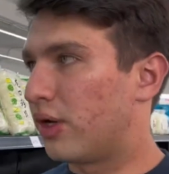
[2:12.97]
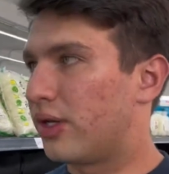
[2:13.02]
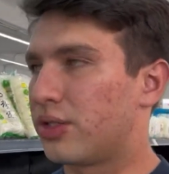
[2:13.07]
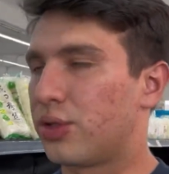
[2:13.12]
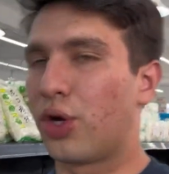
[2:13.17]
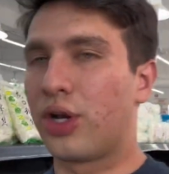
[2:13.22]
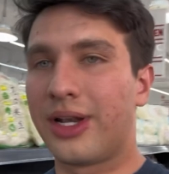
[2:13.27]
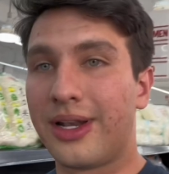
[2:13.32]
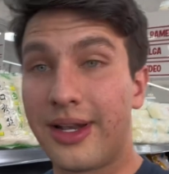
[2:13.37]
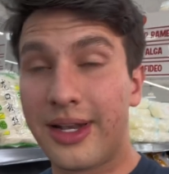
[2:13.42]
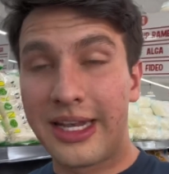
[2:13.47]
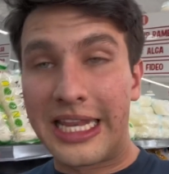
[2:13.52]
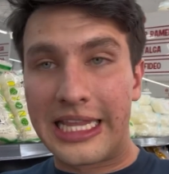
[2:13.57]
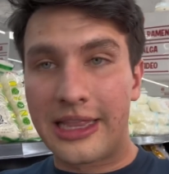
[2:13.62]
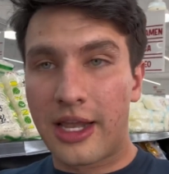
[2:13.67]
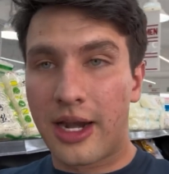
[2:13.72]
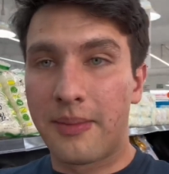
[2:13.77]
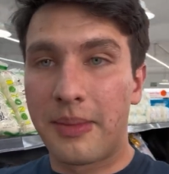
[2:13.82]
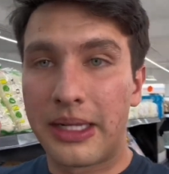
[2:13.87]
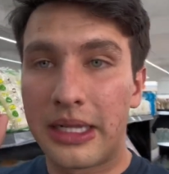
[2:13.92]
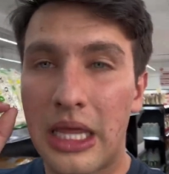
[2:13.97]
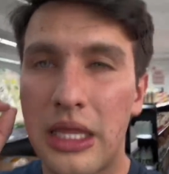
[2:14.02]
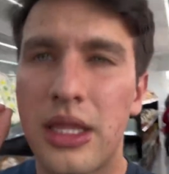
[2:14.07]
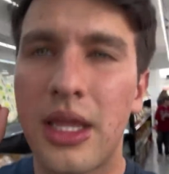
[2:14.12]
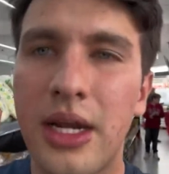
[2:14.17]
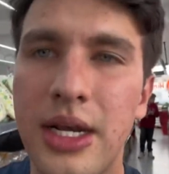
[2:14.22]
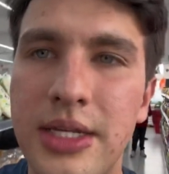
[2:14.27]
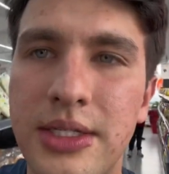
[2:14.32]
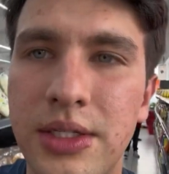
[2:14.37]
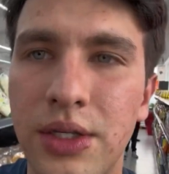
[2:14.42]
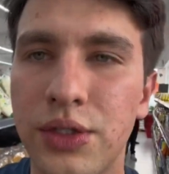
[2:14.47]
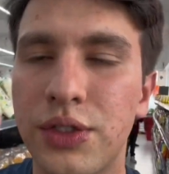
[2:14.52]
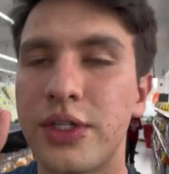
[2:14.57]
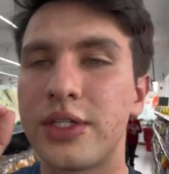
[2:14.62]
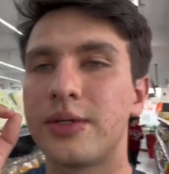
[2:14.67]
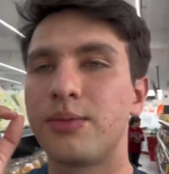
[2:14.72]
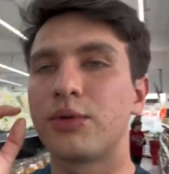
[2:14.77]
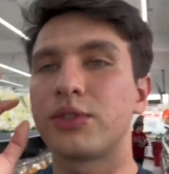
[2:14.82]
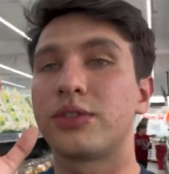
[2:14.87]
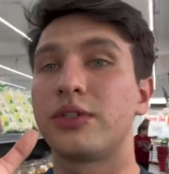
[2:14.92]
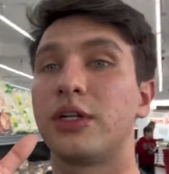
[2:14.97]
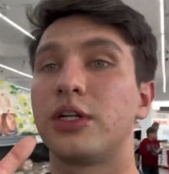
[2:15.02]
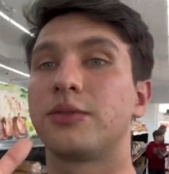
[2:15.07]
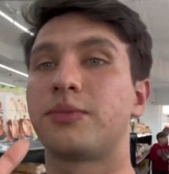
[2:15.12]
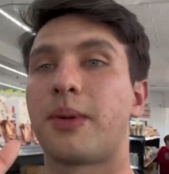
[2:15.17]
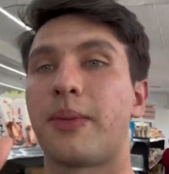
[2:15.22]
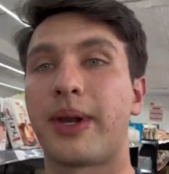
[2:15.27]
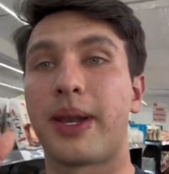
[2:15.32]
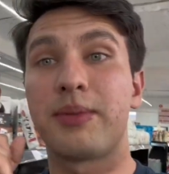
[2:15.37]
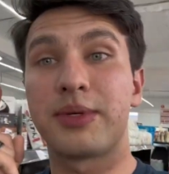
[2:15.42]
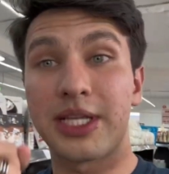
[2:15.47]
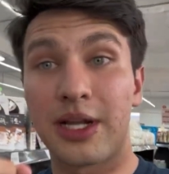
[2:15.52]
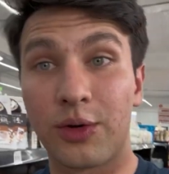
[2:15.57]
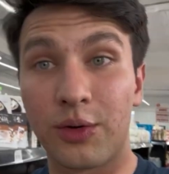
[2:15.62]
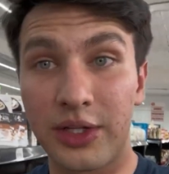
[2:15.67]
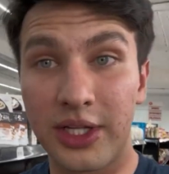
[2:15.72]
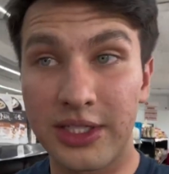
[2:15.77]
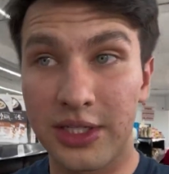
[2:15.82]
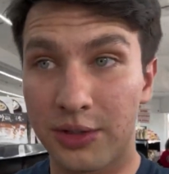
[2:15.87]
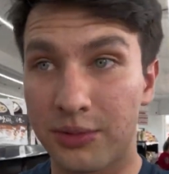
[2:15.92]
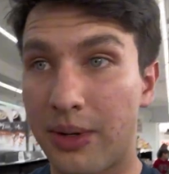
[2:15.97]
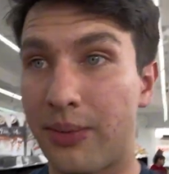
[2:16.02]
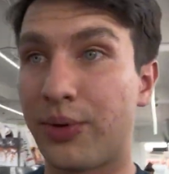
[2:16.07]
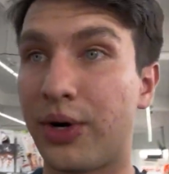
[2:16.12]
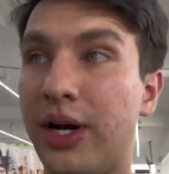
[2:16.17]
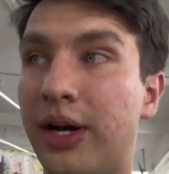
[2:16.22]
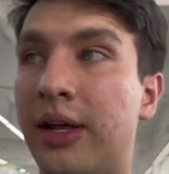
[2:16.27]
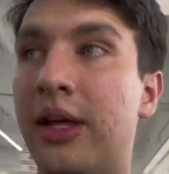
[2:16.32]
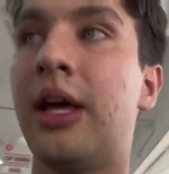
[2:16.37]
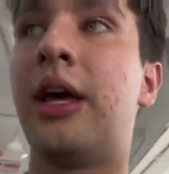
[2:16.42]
Y son literalmente deliciosísimos si los preparamos. Algún día se los voy a poner.